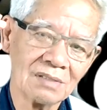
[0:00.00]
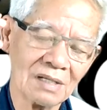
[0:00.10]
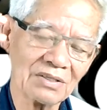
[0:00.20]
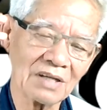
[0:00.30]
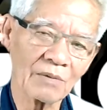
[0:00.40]

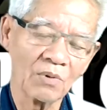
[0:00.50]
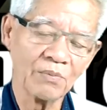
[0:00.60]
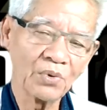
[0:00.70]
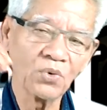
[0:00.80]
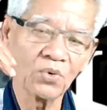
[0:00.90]
นะ จากผม
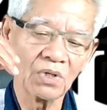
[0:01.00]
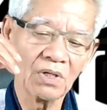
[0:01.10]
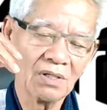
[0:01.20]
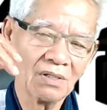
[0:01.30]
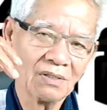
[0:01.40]
พูด
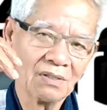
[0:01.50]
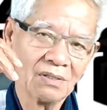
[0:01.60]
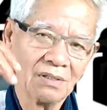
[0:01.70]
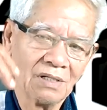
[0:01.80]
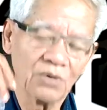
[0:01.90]

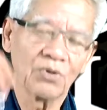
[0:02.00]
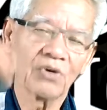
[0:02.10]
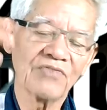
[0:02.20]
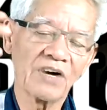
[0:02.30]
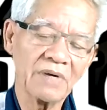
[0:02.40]
แล้วคุณ
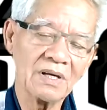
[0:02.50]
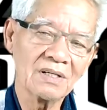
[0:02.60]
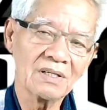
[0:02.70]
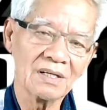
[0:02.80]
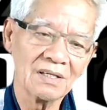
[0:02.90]
ก็ฟังไป
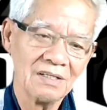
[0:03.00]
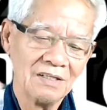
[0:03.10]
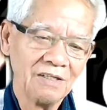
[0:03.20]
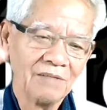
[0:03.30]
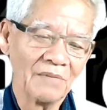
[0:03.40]
เรื่อย
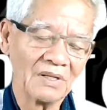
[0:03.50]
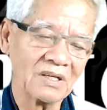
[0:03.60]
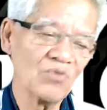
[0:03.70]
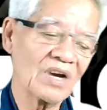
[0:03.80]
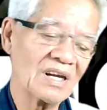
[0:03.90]
มันถึ
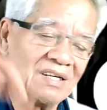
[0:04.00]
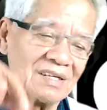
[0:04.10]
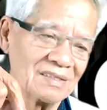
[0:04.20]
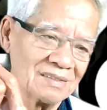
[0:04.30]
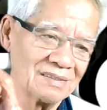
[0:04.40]
งวันหนึ่ง
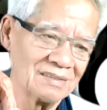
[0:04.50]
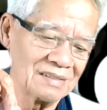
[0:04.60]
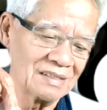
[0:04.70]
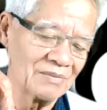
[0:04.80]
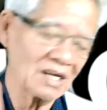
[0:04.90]

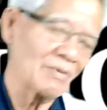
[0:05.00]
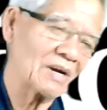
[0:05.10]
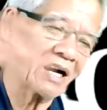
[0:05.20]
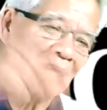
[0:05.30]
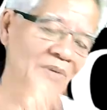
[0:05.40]
มังงะป
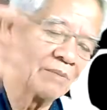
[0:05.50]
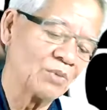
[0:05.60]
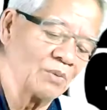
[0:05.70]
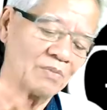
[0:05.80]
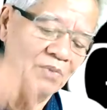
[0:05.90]
ระกาศเพิ่ม
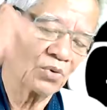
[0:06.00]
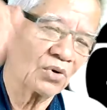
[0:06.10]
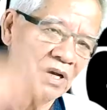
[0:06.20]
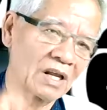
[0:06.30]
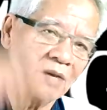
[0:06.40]
ปุ๊บคุณ
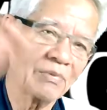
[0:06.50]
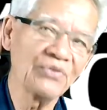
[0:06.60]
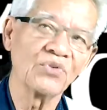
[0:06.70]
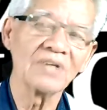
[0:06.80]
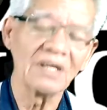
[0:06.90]
ก็ได้รับใน
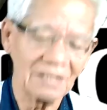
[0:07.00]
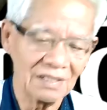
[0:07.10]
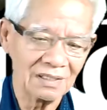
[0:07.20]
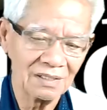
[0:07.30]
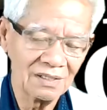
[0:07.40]
สงทัน
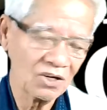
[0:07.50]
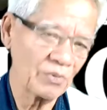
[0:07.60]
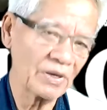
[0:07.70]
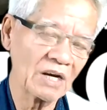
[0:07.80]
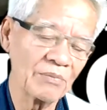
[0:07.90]
ที ก็
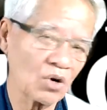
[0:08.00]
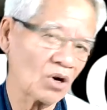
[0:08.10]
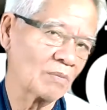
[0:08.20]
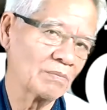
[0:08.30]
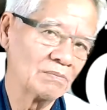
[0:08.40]
เป็นคำตอ
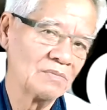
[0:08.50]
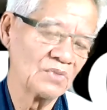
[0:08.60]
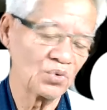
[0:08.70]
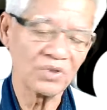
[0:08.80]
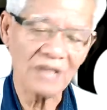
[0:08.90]
บ
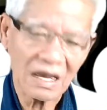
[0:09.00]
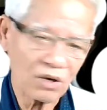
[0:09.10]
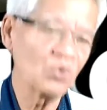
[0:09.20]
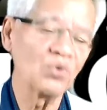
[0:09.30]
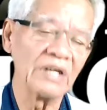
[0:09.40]
สุดท้ายข
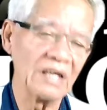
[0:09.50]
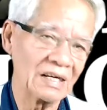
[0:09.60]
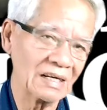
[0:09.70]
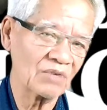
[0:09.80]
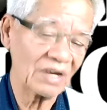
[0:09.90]
องคุณเอง
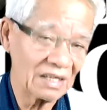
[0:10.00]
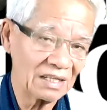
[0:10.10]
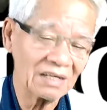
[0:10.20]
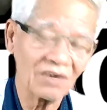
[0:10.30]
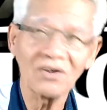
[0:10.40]
แหละวัน
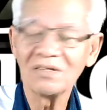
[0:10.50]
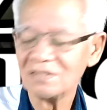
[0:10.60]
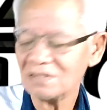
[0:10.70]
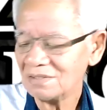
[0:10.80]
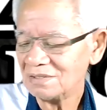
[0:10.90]
นี้เนาะ
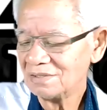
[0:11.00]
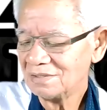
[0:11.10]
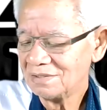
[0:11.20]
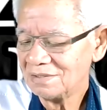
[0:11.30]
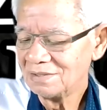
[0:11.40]

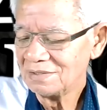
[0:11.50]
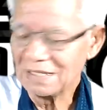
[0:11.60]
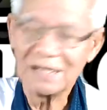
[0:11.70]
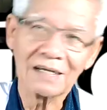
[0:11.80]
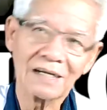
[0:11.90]

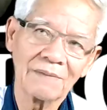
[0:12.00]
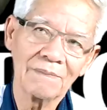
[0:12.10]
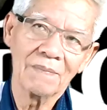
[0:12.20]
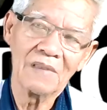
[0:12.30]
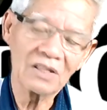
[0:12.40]
นั่นแหละครับ
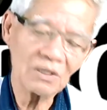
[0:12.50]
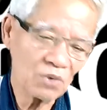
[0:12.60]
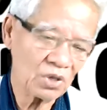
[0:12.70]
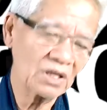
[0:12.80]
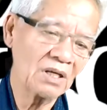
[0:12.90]
แล้วทั้งห
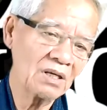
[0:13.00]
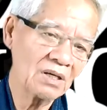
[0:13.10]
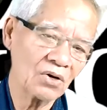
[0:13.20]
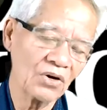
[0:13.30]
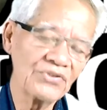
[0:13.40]
มดนี้
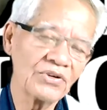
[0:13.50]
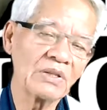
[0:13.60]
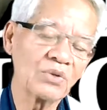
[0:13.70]
ขอให้เชื่อวั